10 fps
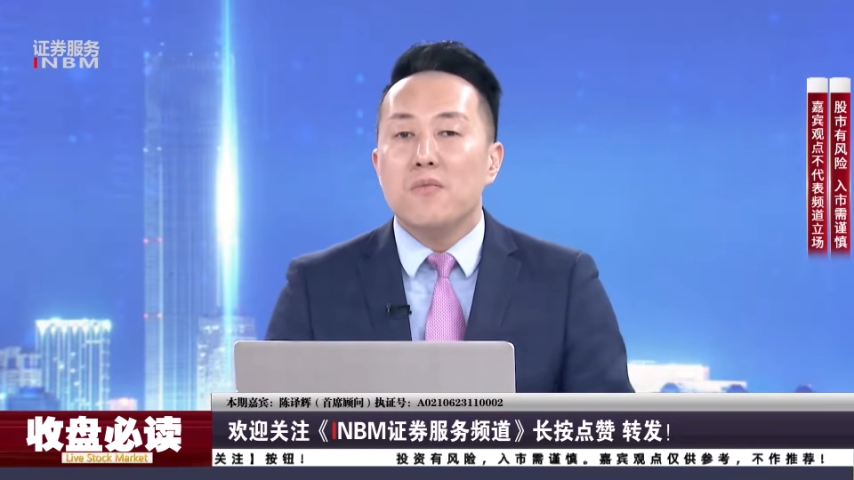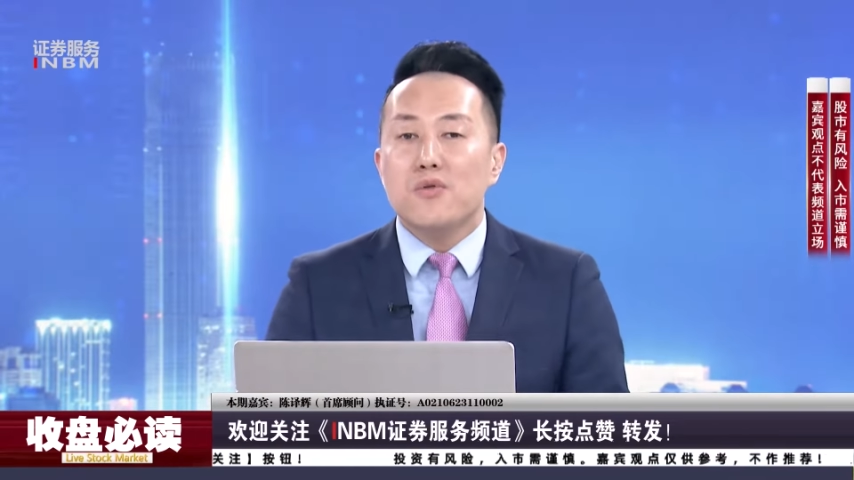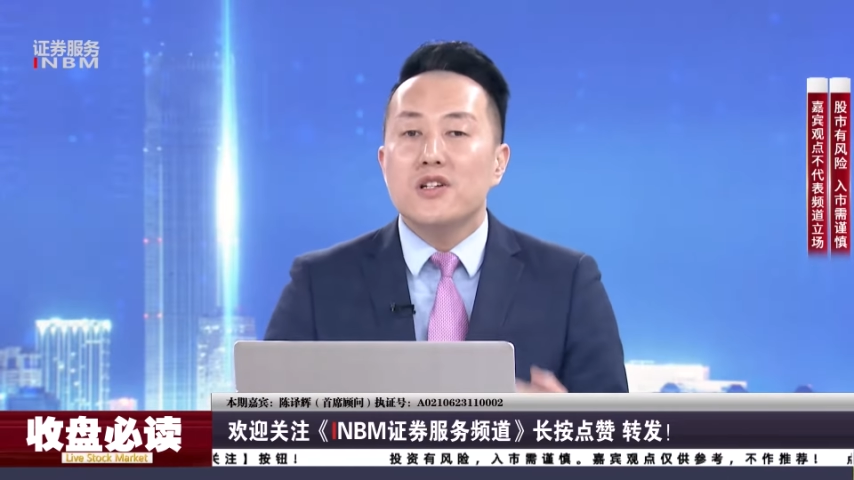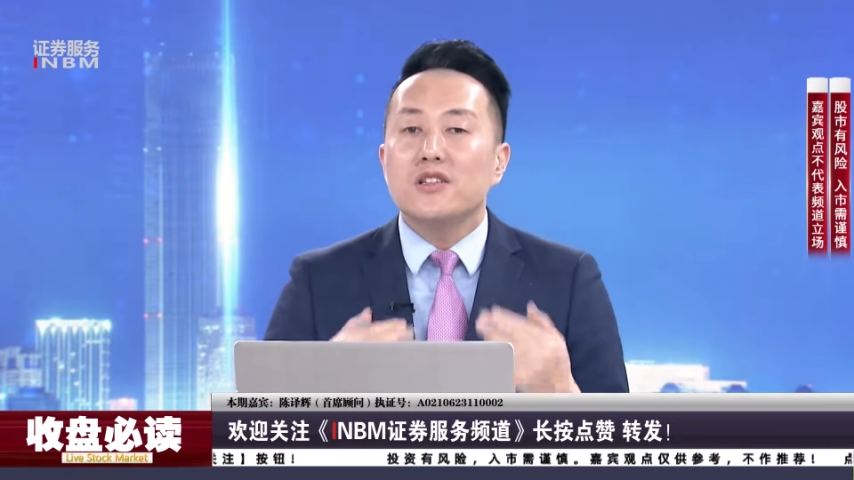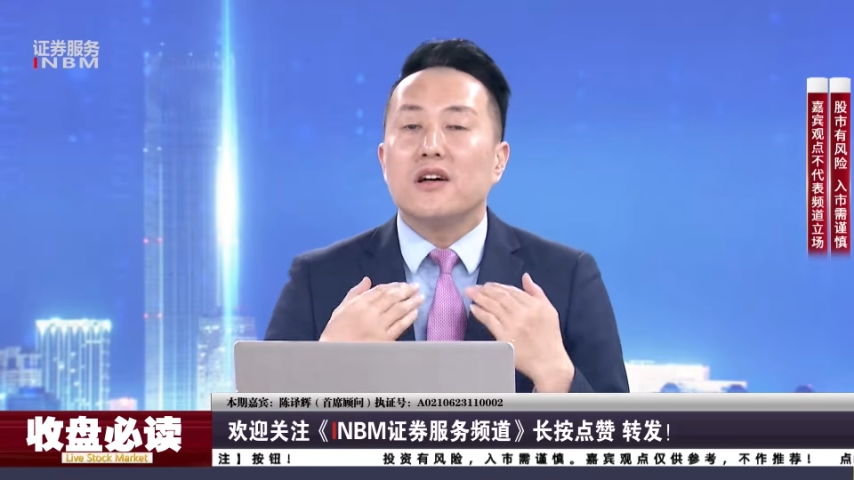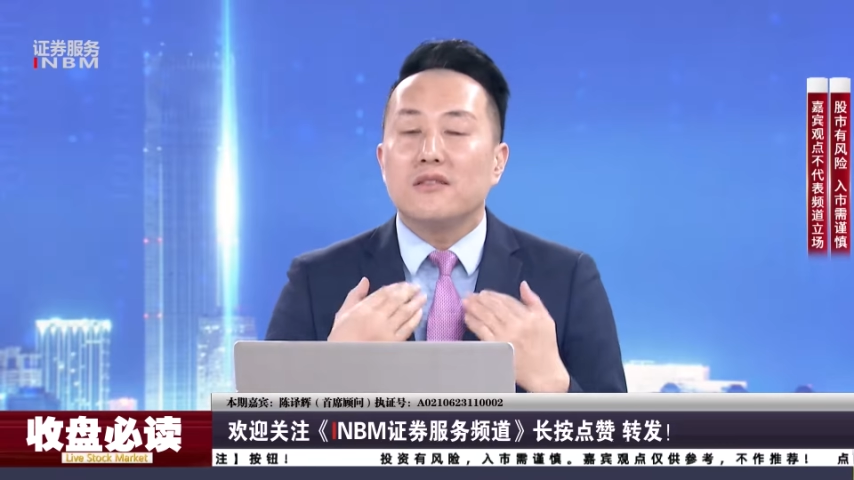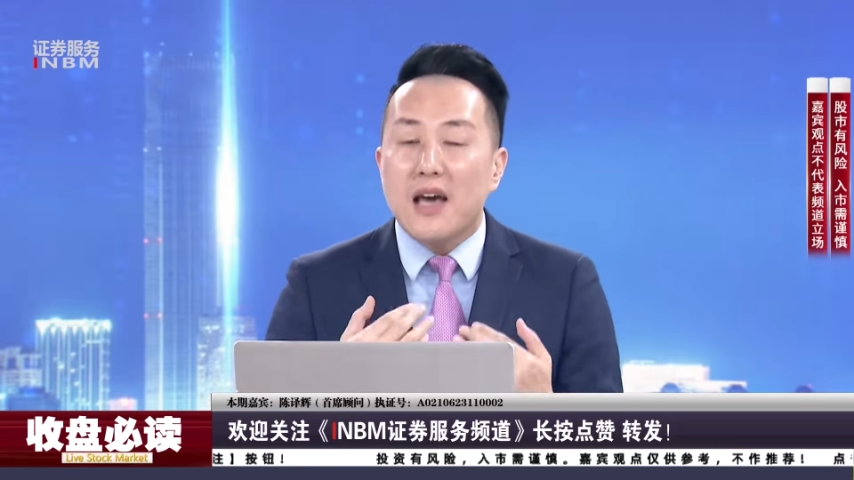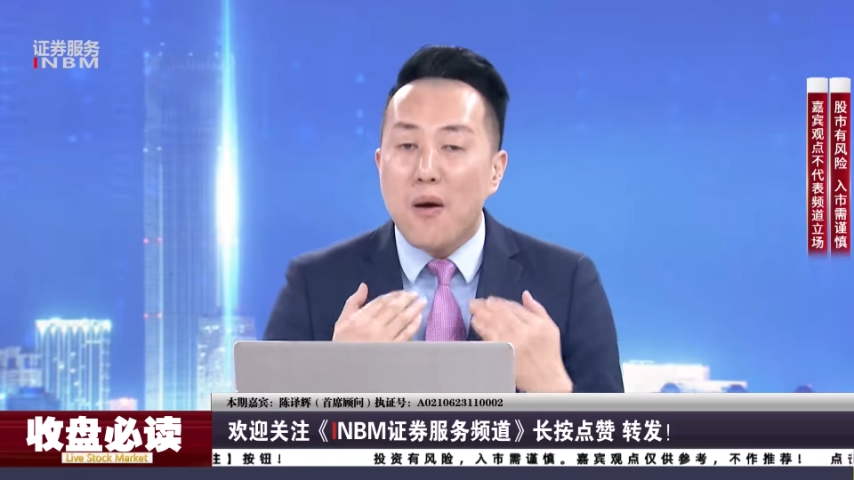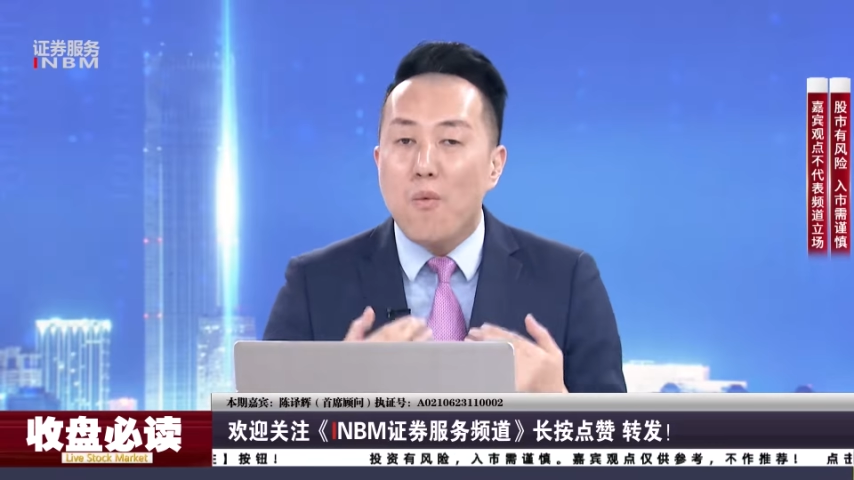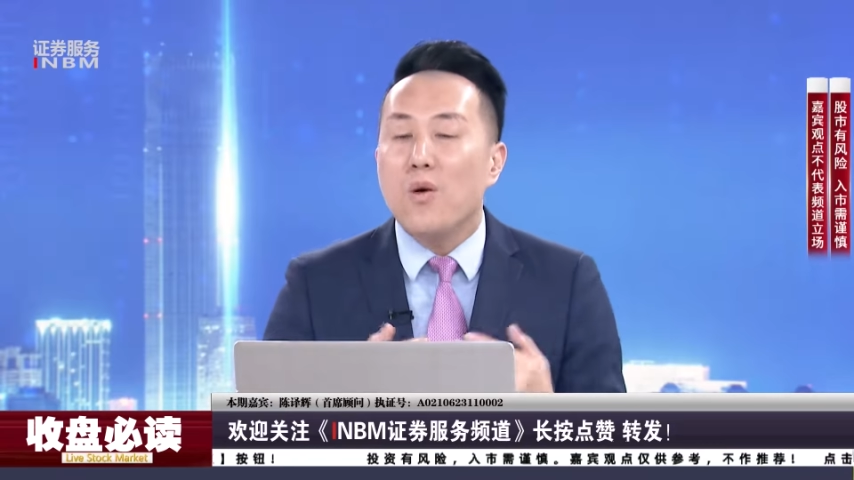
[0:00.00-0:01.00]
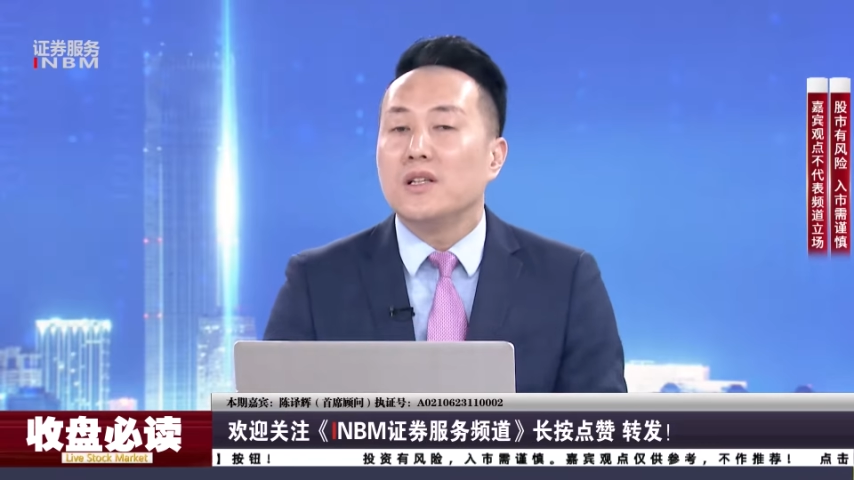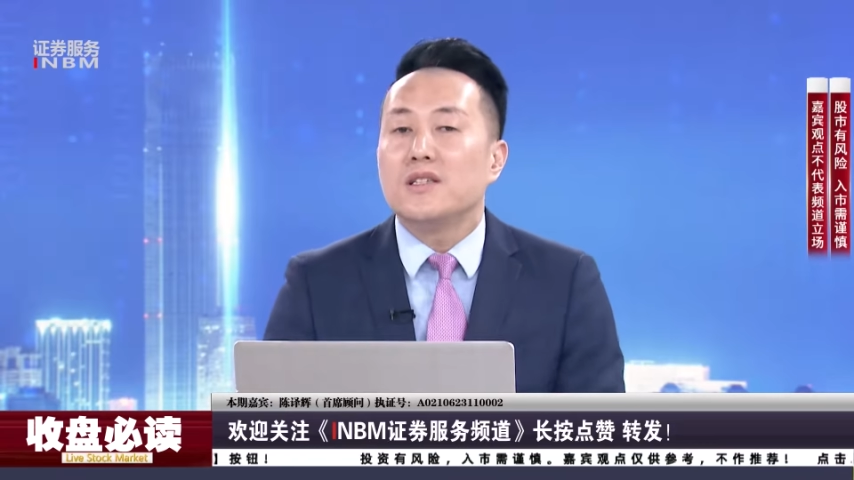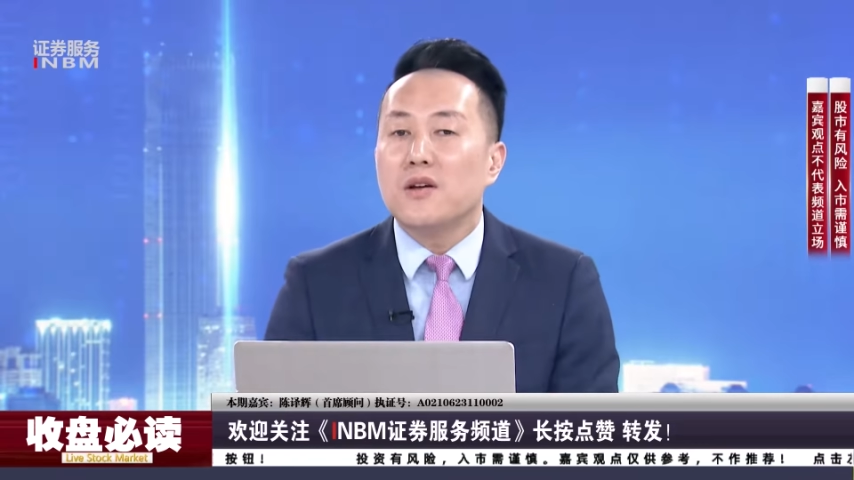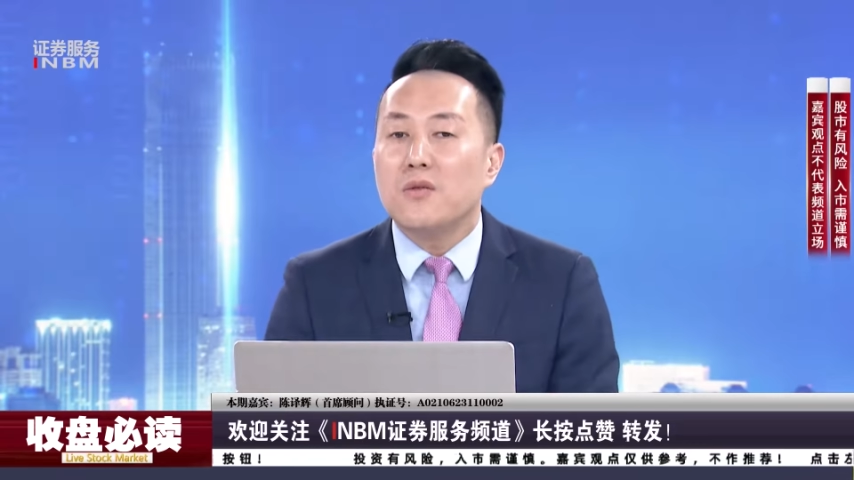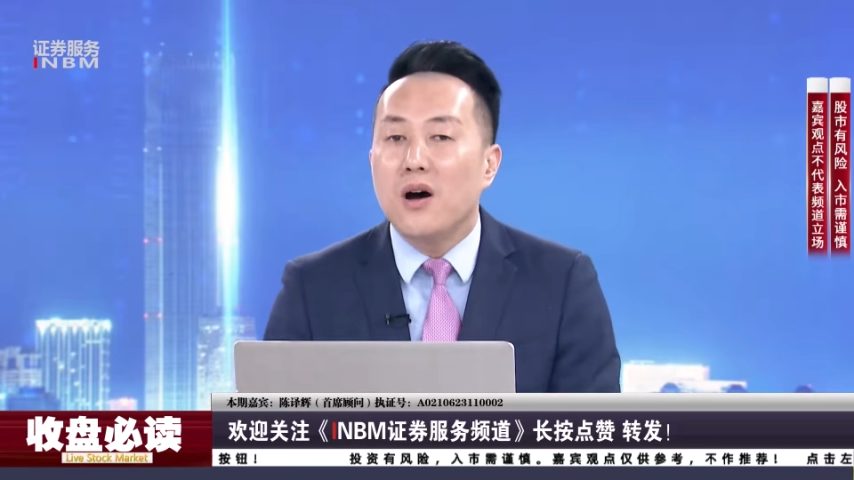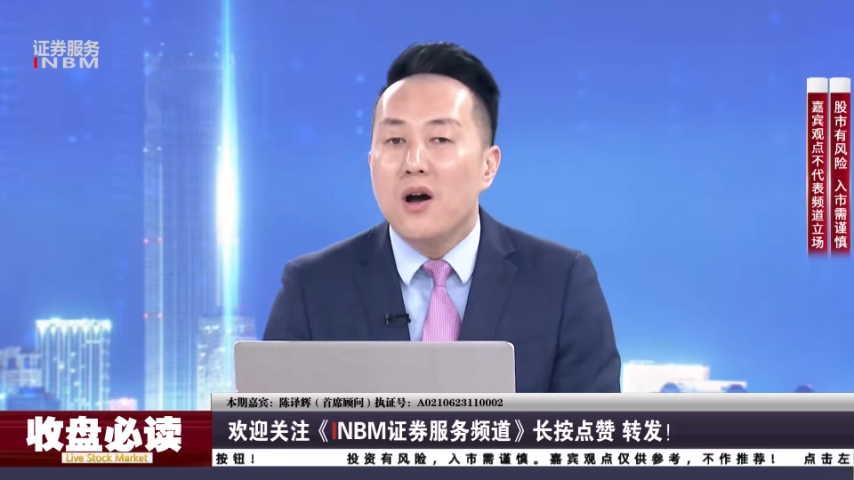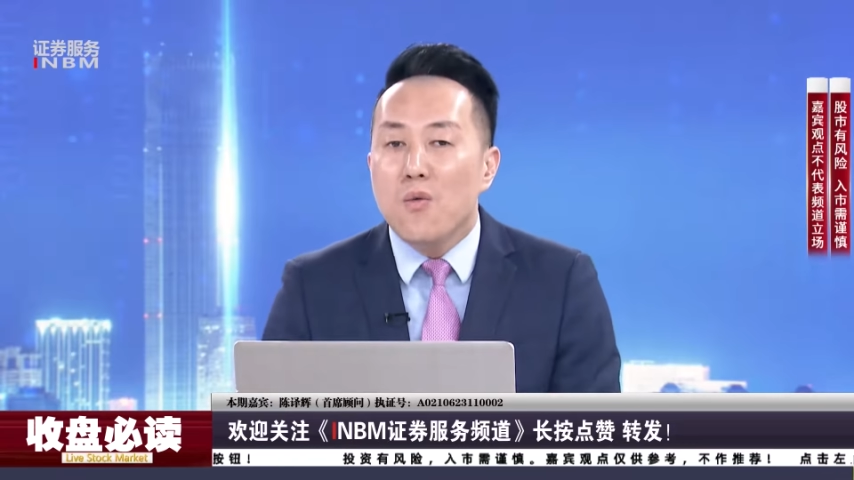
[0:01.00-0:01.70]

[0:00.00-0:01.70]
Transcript: 不是等待我的结果。